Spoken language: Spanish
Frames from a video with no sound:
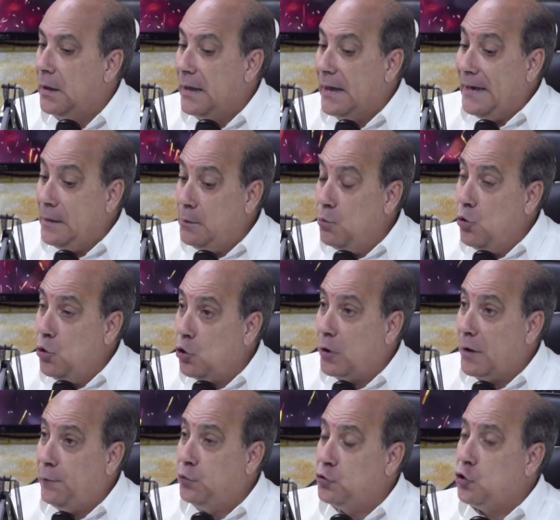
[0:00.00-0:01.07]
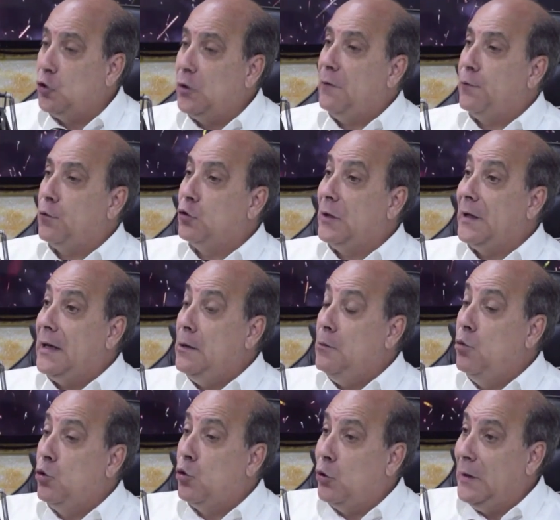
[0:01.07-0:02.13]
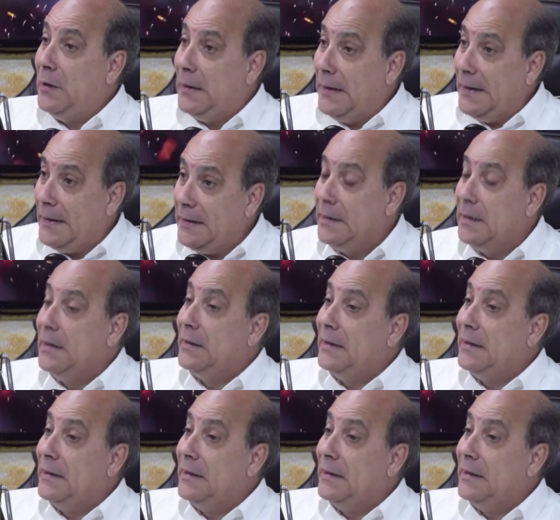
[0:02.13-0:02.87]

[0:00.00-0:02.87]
El muro que funciona en la frontera es el muro de ley,